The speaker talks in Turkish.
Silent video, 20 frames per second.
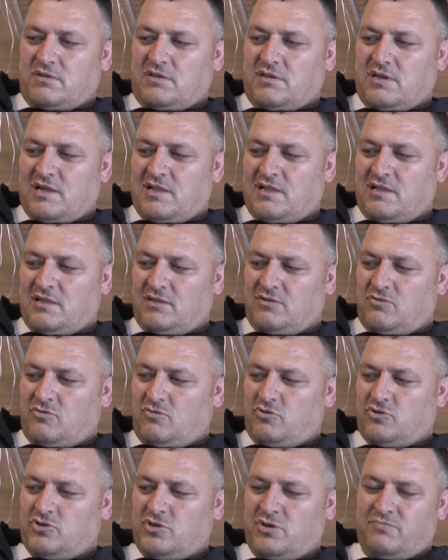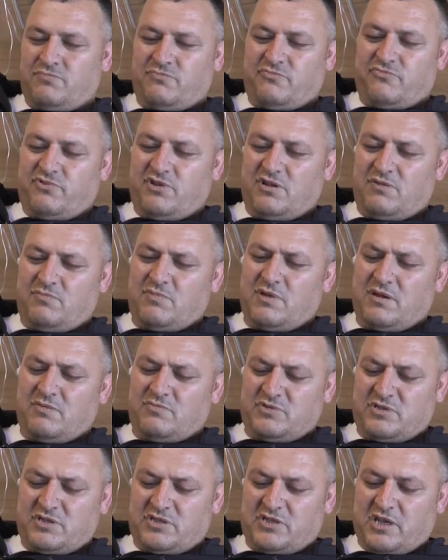Geldik. Hocam
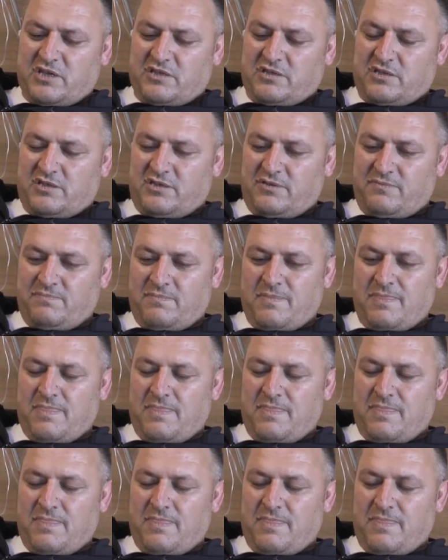filmlerimizi çekti.